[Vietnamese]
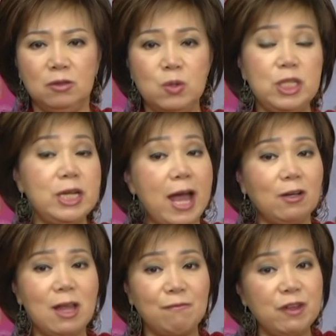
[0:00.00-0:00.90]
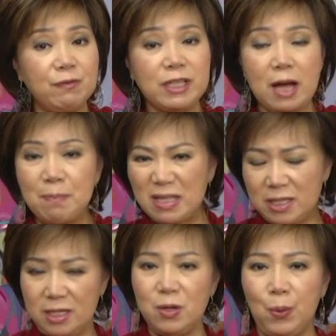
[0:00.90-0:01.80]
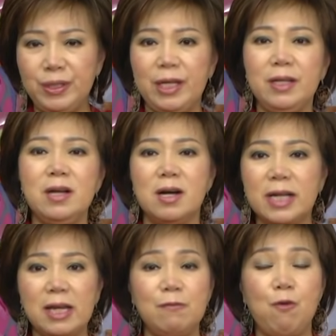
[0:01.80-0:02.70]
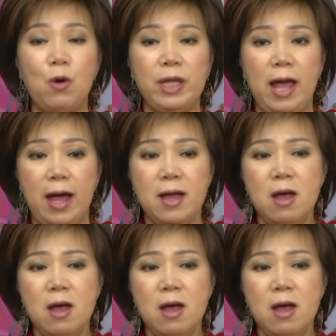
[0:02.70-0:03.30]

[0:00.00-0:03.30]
cô China có làm việc với các bác sĩ nổi tiếng ở California.